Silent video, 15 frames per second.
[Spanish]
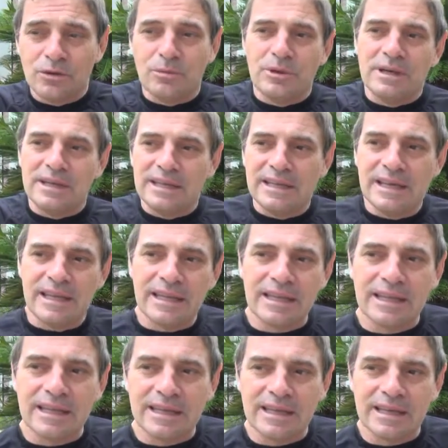como el día
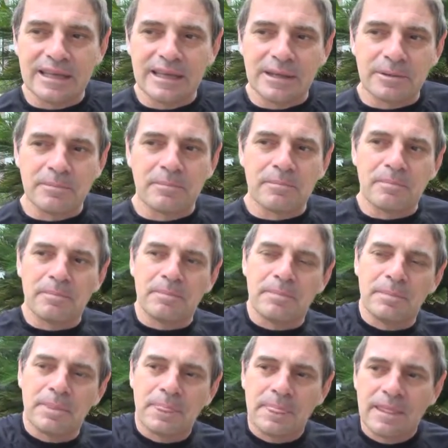de,
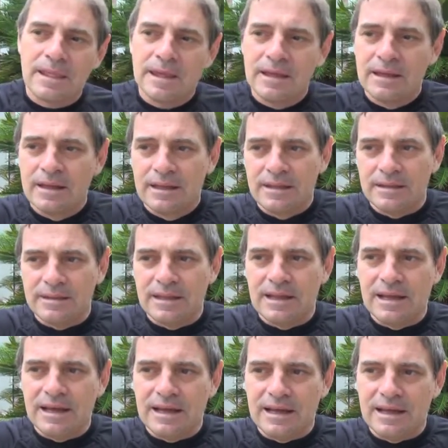mm,
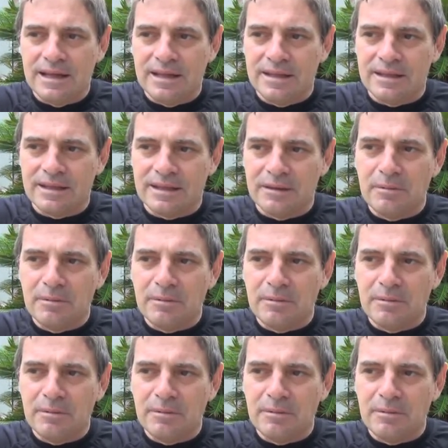de, la,